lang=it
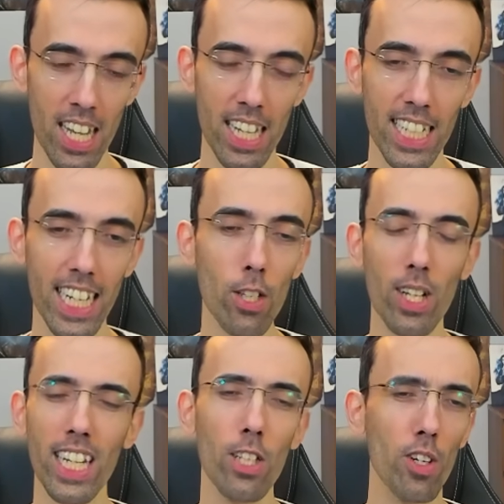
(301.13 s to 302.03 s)
Credo,
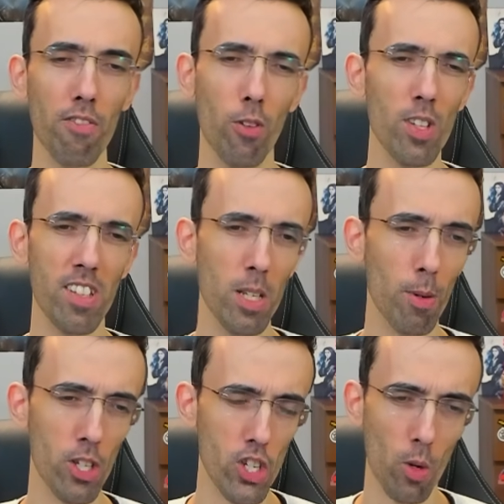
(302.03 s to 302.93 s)
credo che fosse tipo a
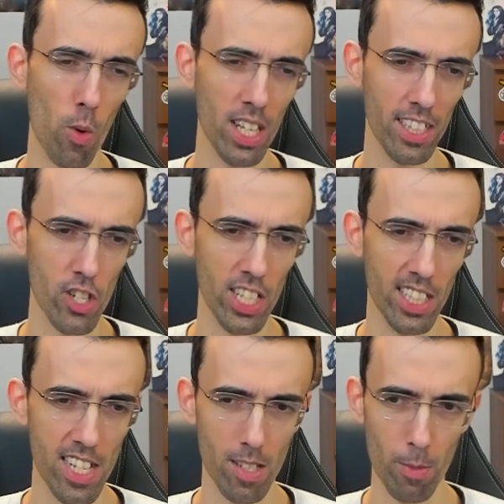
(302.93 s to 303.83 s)
50
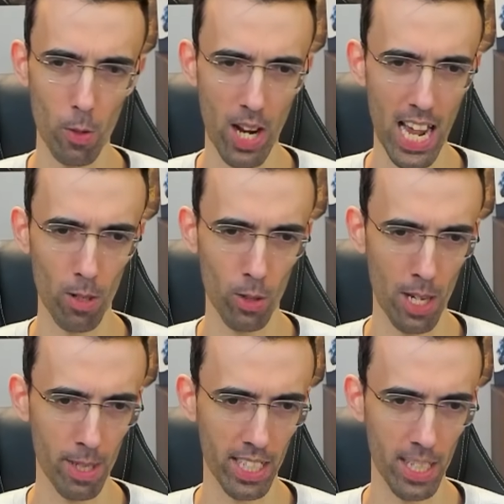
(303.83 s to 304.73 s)
centesimi un euro, eh,
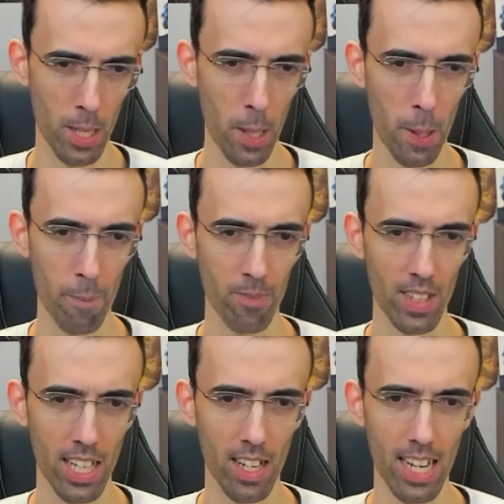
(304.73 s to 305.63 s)
perché
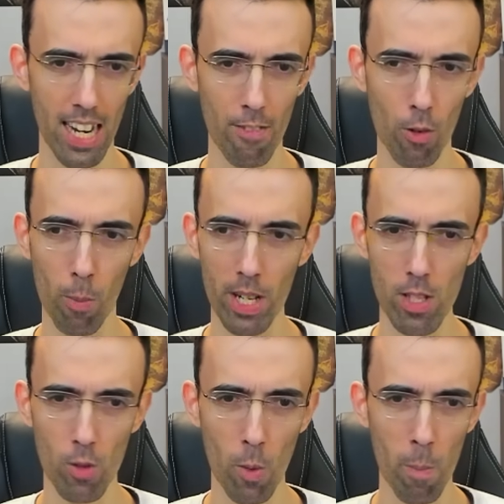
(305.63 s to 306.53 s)
l'avevo
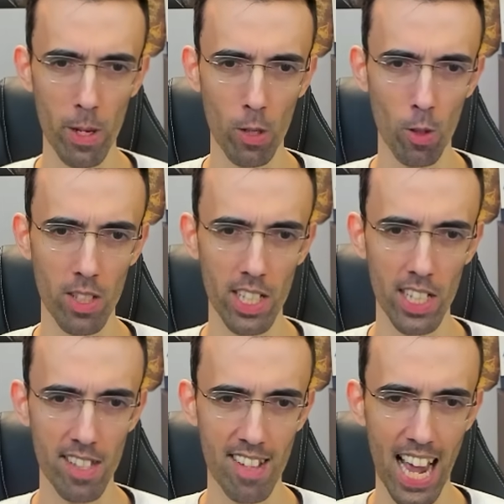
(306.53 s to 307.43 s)
preso in un periodo di
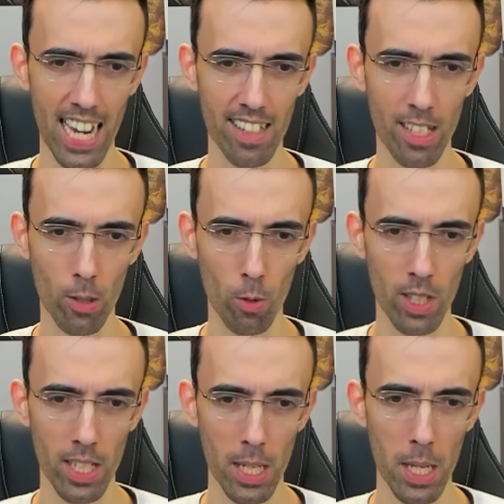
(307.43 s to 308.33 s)
saldi in
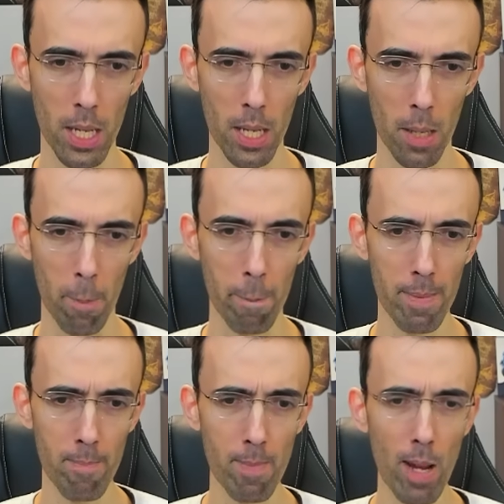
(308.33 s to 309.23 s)
cui
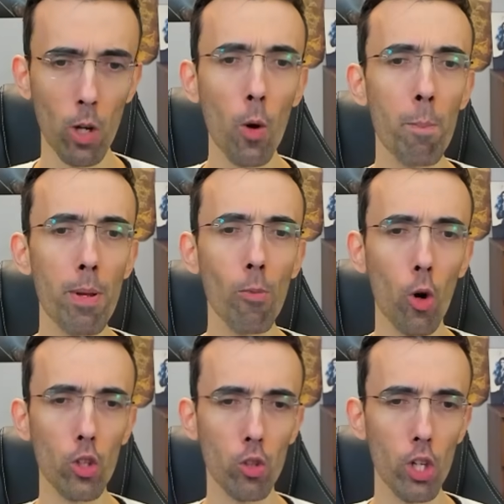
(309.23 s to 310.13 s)
mi, mi, colpì
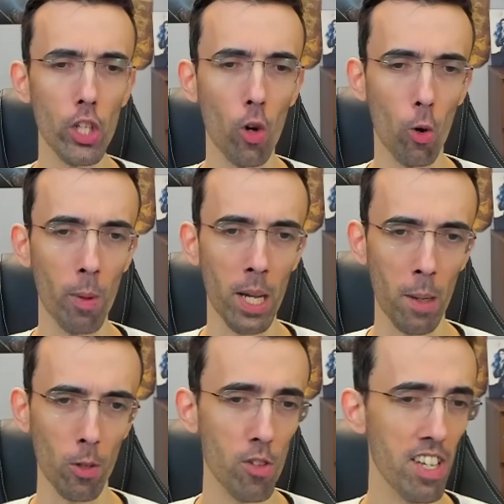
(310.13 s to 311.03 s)
molto il nome,
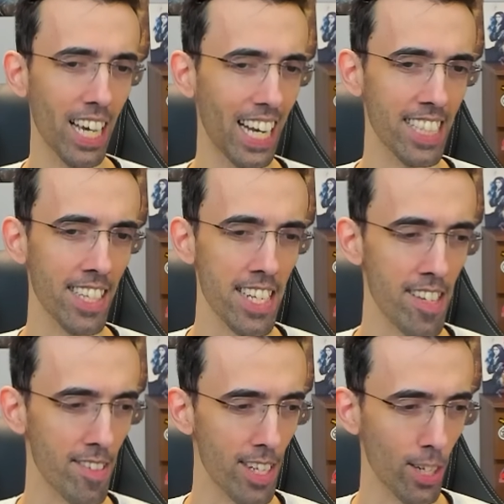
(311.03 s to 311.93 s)
così
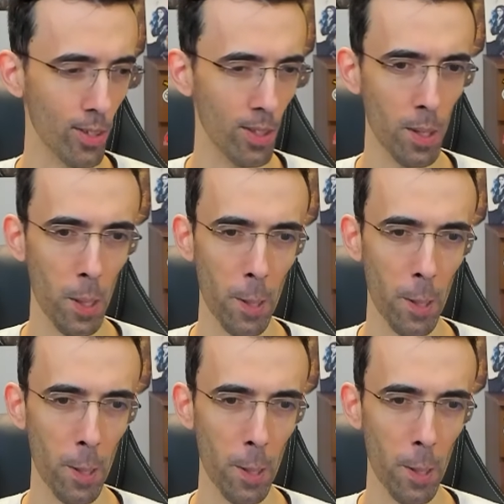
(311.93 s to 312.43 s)
caratteristico.